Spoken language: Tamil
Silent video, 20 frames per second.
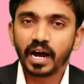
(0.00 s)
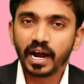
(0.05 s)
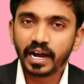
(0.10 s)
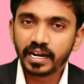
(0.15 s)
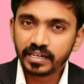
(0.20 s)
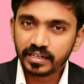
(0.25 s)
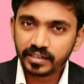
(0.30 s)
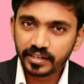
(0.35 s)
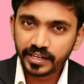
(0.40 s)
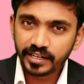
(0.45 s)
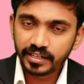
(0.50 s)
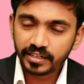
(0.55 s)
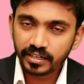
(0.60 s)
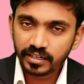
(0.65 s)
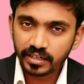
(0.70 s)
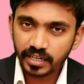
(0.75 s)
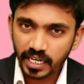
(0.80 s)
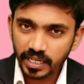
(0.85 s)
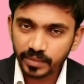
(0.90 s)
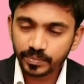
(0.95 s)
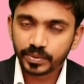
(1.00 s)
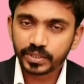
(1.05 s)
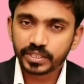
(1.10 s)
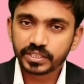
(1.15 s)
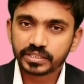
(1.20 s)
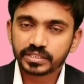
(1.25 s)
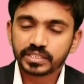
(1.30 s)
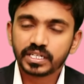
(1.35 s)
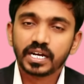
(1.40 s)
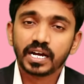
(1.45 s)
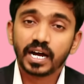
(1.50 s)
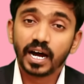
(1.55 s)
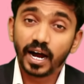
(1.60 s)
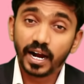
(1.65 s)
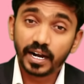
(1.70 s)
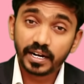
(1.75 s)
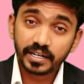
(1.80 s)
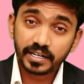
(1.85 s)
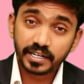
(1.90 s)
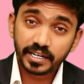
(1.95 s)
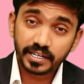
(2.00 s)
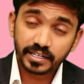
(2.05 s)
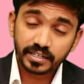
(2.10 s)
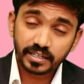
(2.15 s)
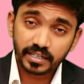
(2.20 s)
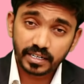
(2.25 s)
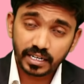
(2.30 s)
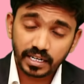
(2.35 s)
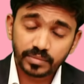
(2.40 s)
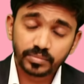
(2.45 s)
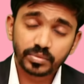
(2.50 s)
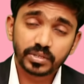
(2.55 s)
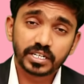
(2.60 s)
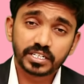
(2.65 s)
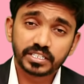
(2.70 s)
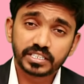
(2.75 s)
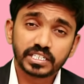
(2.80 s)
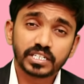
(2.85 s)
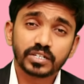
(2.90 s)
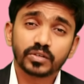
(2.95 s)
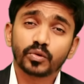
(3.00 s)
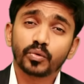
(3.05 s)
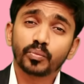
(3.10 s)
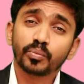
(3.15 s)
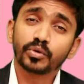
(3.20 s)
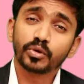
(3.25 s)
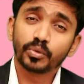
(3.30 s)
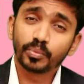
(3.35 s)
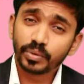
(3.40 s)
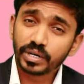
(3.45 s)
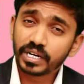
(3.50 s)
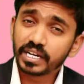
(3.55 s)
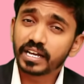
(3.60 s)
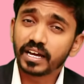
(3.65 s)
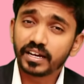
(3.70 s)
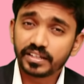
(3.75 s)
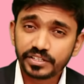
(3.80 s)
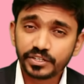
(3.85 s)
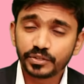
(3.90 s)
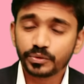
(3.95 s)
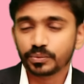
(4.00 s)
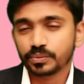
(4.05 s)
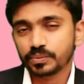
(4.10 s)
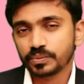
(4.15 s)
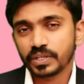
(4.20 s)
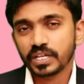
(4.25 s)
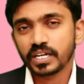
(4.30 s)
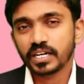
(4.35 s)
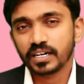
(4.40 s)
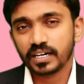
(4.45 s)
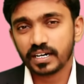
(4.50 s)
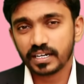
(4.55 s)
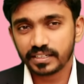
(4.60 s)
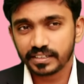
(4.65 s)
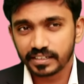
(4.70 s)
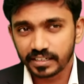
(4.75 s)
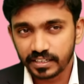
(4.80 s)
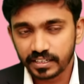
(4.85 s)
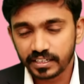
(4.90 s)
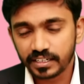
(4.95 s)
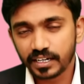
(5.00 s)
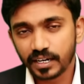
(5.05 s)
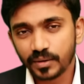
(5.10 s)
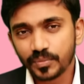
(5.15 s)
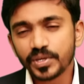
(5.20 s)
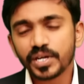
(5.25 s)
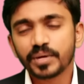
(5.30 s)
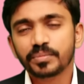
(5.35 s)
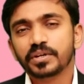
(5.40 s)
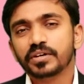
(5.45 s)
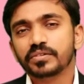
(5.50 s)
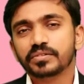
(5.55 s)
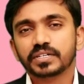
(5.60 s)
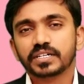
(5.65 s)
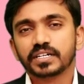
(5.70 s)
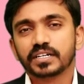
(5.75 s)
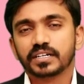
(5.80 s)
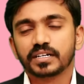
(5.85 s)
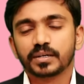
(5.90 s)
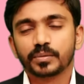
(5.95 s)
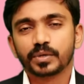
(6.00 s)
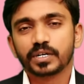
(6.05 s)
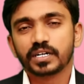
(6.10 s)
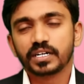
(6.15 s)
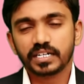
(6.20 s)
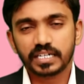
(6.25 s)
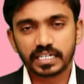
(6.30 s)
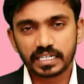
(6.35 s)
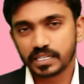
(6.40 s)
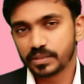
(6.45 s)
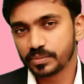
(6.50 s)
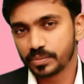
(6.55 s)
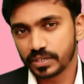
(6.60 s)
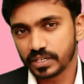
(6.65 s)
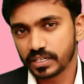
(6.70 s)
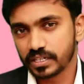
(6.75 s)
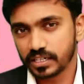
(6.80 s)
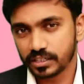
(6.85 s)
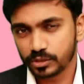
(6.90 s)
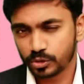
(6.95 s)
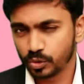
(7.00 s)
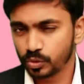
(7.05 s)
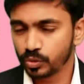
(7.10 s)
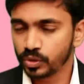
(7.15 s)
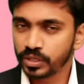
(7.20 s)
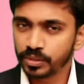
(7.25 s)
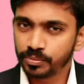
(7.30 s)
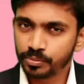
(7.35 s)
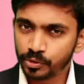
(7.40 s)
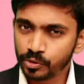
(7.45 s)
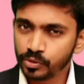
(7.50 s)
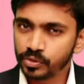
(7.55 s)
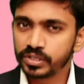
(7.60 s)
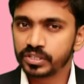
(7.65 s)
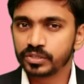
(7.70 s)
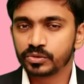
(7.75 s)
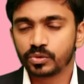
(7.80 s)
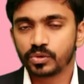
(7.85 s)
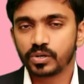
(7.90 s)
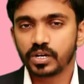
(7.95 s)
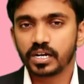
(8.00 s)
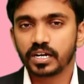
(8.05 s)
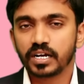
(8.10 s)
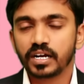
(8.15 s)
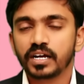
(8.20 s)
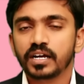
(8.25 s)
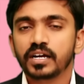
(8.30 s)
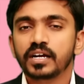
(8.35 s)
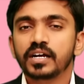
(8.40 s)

அன்ட்ரீட்டட் டயபெட்டிஸ் அன்ட்ரீட்டட் ஹைப்பர்டென்ஷன் ரொம்ப ரொம்ப இன்றைக்கி அதிகம் அது கண்டுக்காமையே அப்படியே விட்டுற நபர்கள் நிறைய பேர் இருக்கிறாங்க சுகர் இப்போது எனக்கு சொன்னாங்க